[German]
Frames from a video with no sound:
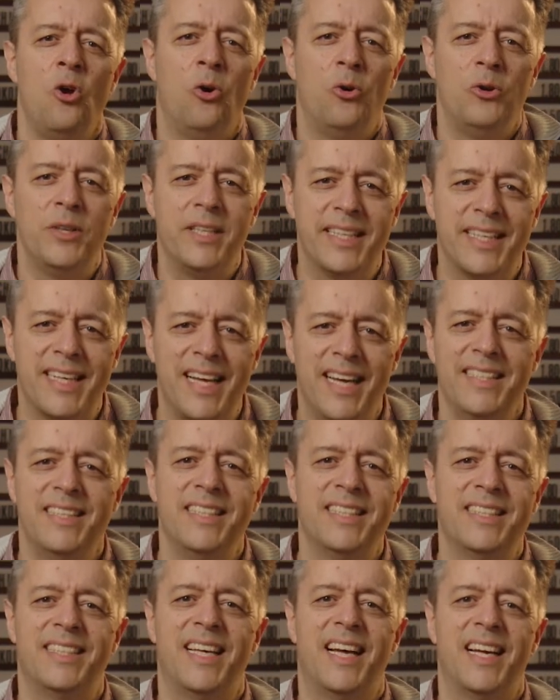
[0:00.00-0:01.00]
Und ich kann
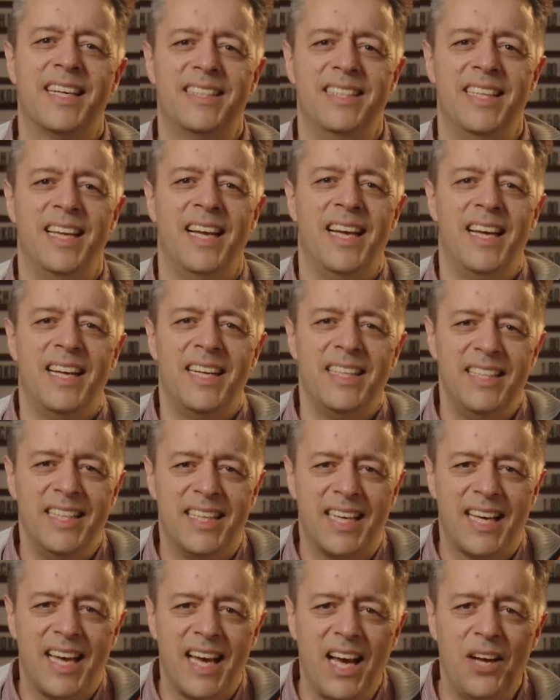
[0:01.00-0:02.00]
dir sagen,
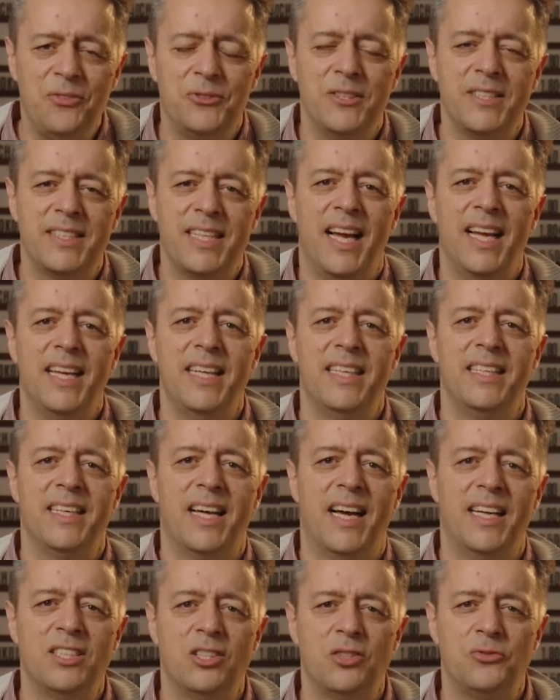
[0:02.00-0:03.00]
die Kraft des Heiligen
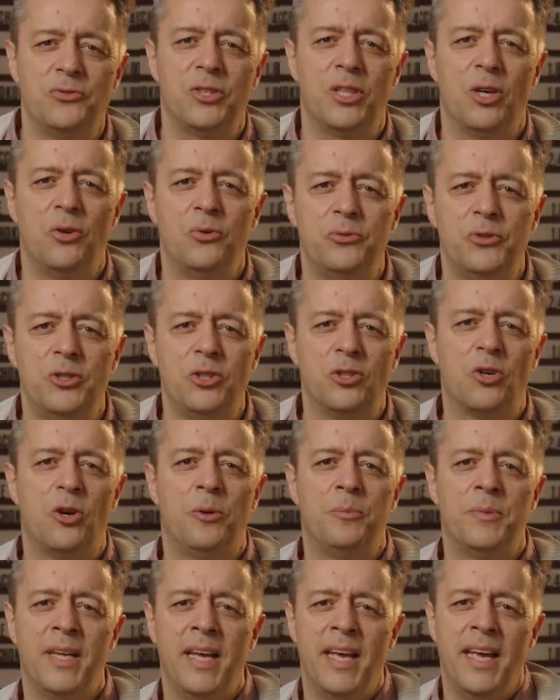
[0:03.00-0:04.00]
Geistes wird auf dich
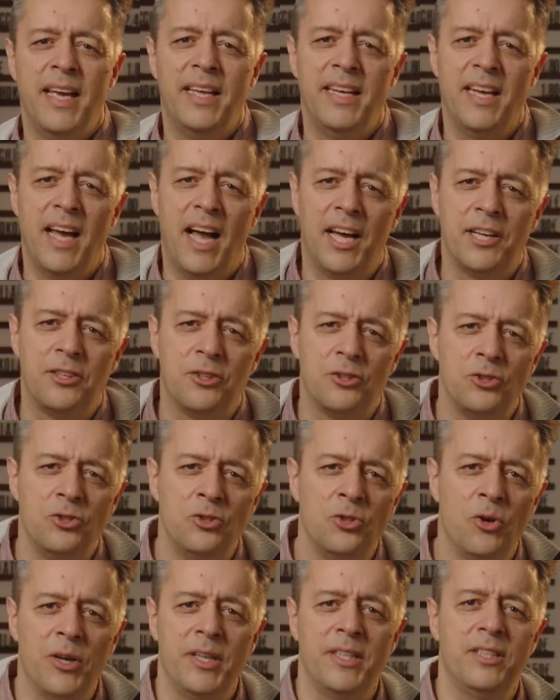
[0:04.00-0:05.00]
kommen in einer
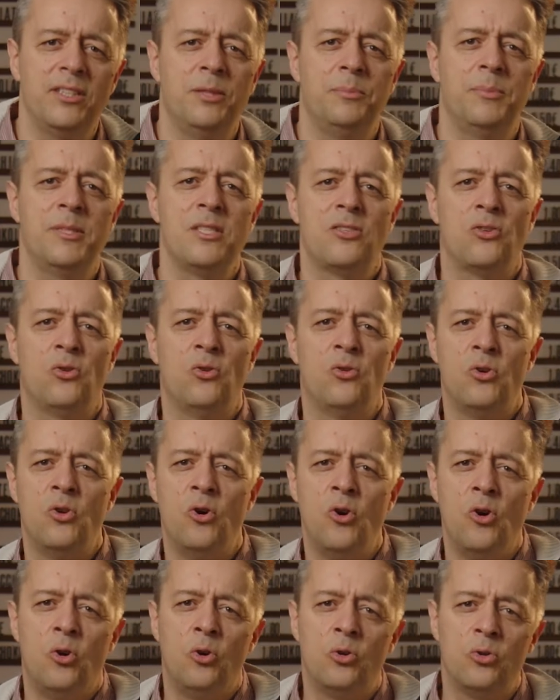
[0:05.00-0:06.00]
neuen Dimension.
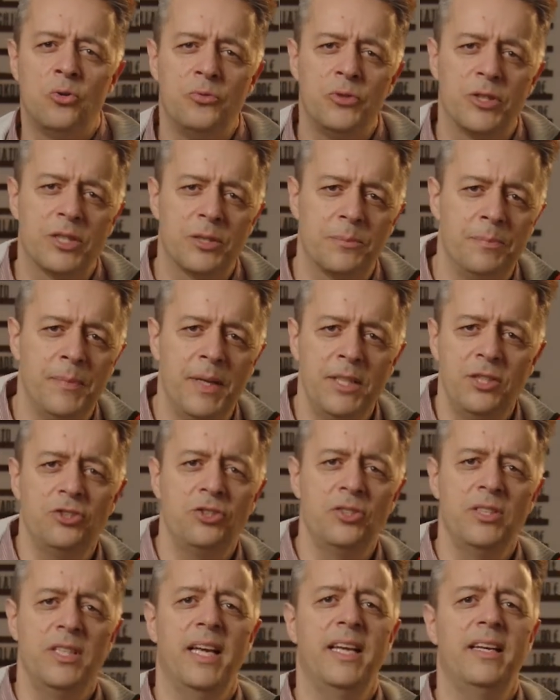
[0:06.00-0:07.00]
Und du wirst
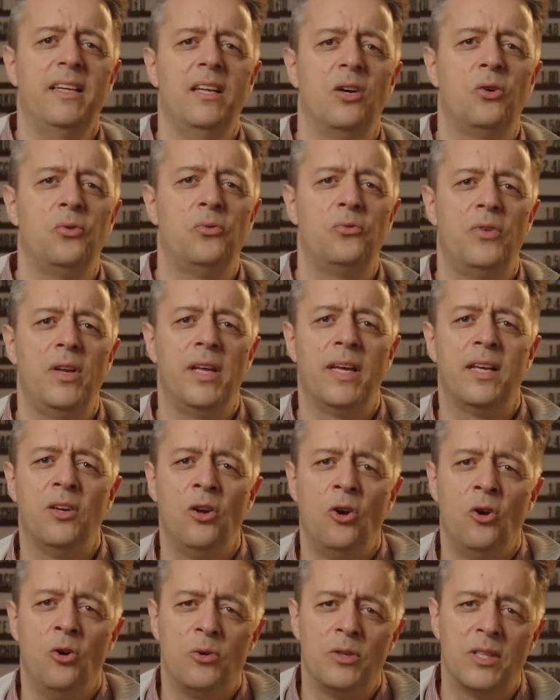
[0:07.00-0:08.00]
Menschen die Hände
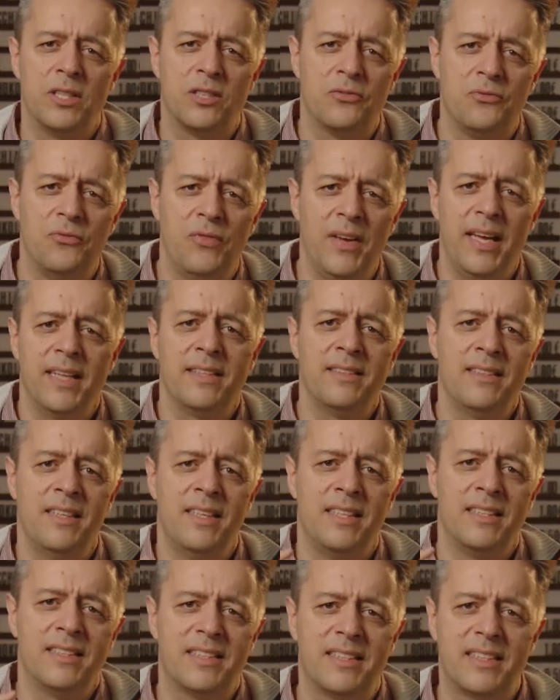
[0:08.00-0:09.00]
auflegen und es werden
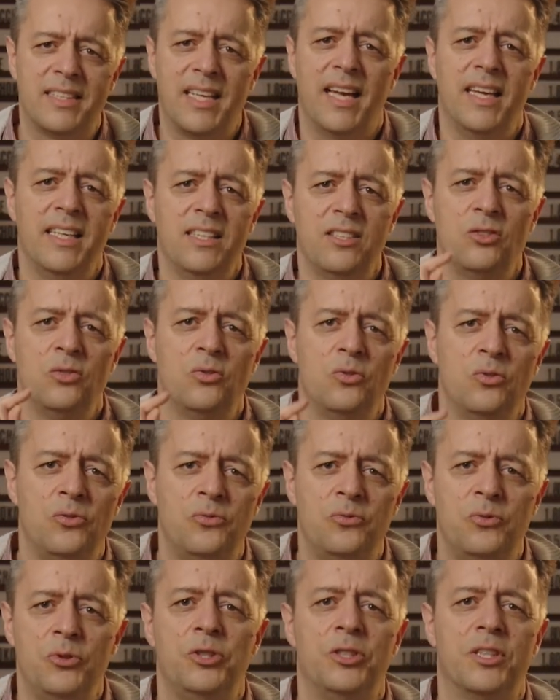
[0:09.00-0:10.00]
Zeichen
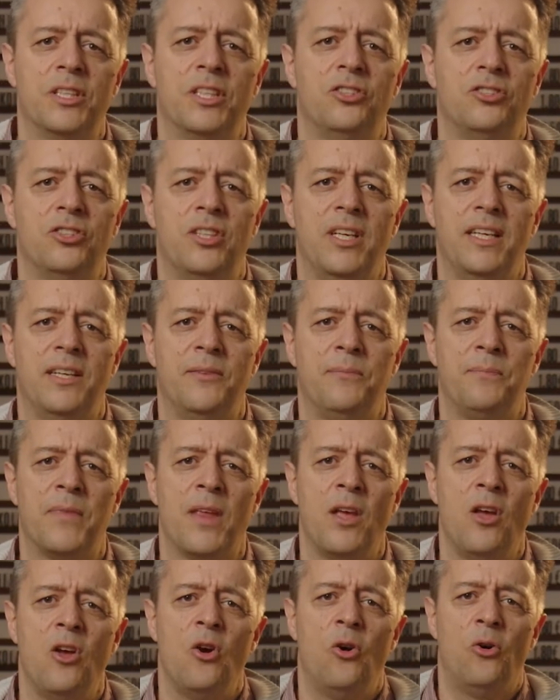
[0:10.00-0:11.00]
und Wunder geschehen.
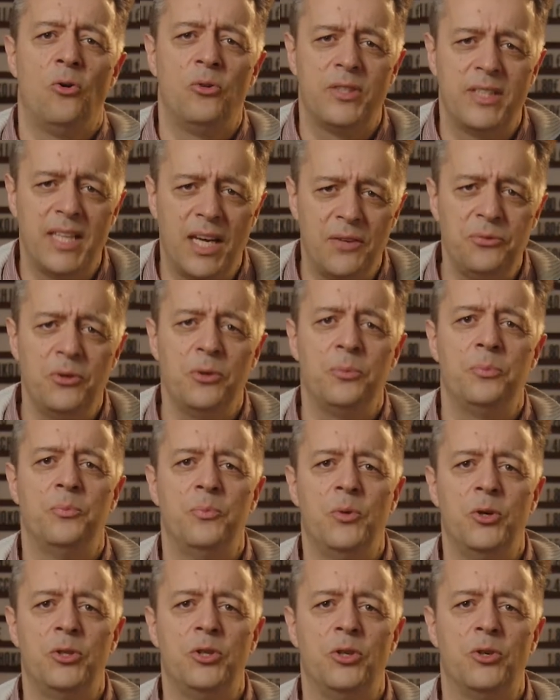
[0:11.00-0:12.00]
Und dafür
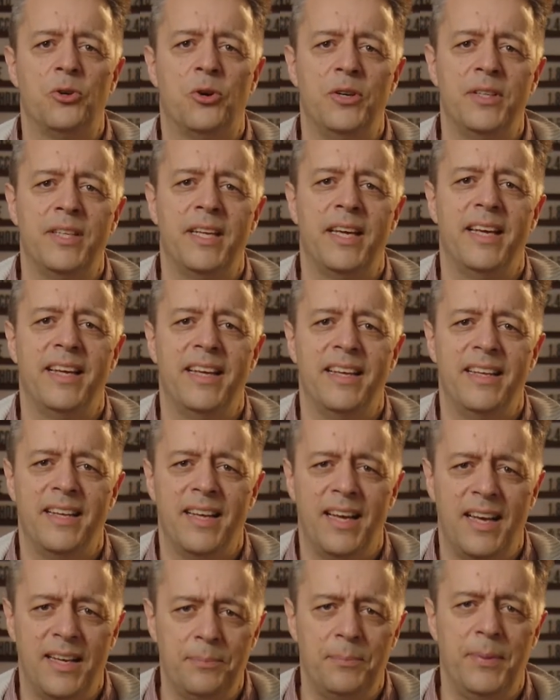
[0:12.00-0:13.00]
möchte ich heute
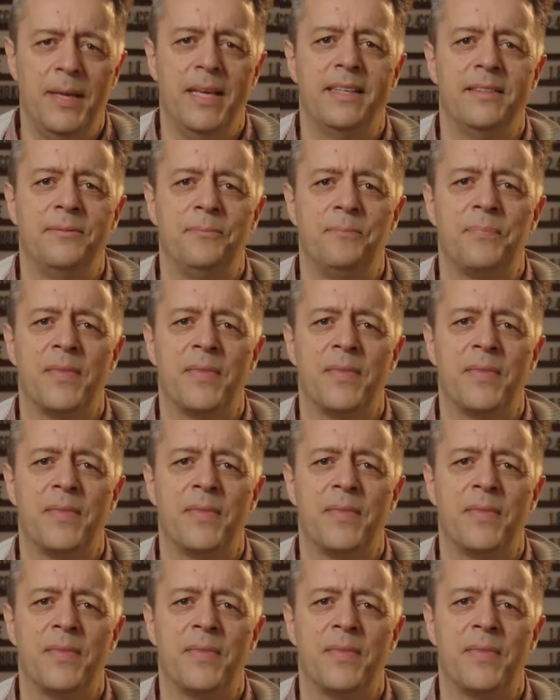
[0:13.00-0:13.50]
beten.